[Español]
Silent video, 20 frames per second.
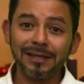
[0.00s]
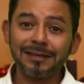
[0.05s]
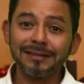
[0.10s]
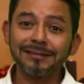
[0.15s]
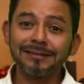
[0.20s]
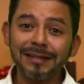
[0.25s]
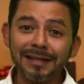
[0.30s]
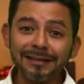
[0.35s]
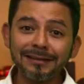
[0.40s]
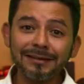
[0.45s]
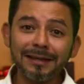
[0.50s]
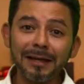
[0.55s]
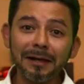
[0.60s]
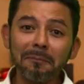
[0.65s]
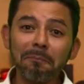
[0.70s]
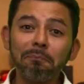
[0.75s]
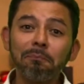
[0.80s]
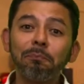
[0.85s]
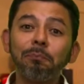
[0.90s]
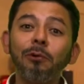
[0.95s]

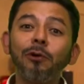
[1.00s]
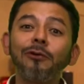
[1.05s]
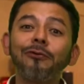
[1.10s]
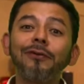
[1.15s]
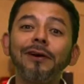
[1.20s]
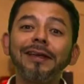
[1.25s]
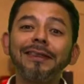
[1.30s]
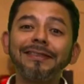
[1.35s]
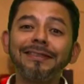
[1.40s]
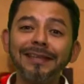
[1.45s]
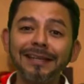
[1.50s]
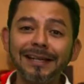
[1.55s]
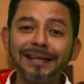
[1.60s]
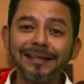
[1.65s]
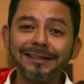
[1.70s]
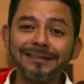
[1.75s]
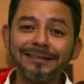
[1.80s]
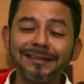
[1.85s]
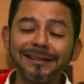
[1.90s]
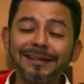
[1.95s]
Santa, porfa,
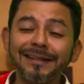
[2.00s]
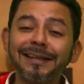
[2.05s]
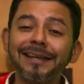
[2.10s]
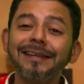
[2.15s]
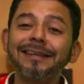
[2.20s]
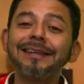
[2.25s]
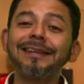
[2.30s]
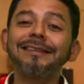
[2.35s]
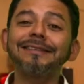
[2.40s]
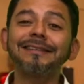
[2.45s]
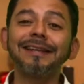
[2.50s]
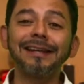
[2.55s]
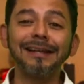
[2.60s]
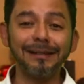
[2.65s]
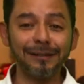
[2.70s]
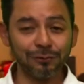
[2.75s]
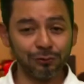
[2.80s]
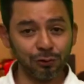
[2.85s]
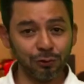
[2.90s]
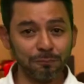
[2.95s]
diles que ya están
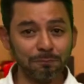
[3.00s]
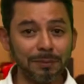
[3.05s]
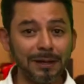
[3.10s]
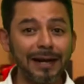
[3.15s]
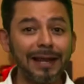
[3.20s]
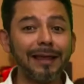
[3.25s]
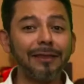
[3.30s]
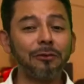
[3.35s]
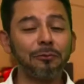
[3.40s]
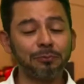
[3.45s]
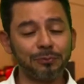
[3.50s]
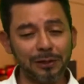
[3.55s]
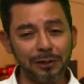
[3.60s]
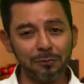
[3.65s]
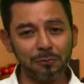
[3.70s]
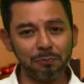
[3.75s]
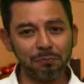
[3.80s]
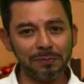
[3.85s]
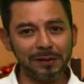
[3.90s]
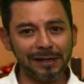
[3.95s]
listos para adoptar
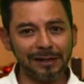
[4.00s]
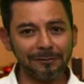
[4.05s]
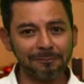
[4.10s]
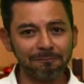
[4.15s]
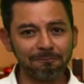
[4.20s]
un perro.